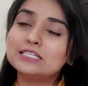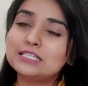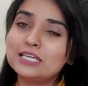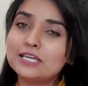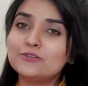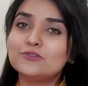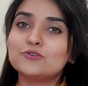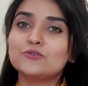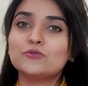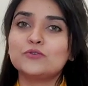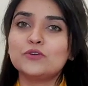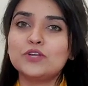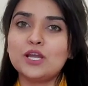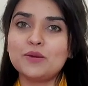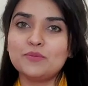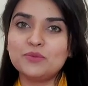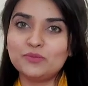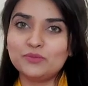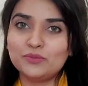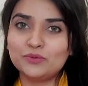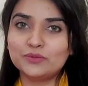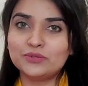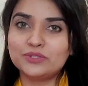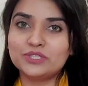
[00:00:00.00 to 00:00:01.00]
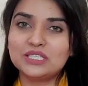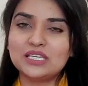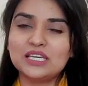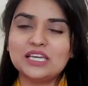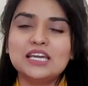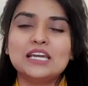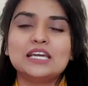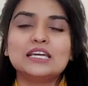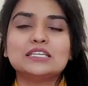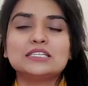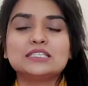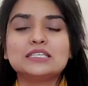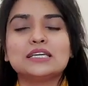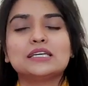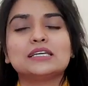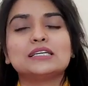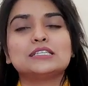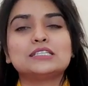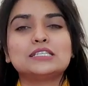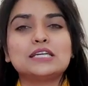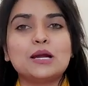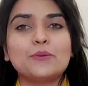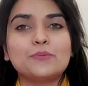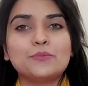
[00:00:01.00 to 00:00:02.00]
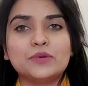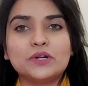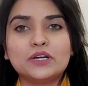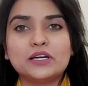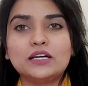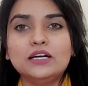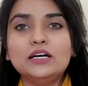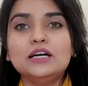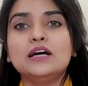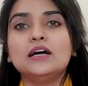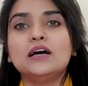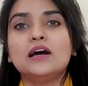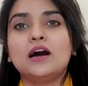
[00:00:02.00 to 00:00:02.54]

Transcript: সেই জন্যই আমি বলছি সেক্ষেত্রে আপনারা